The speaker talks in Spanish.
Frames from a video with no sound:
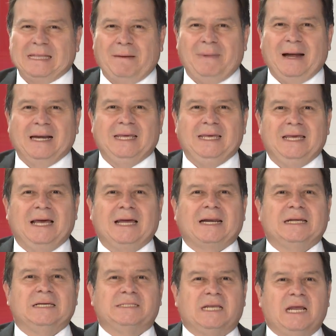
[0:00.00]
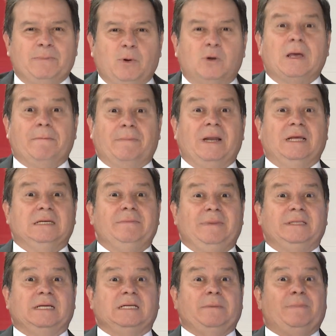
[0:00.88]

María Restrepo, que precisamente hace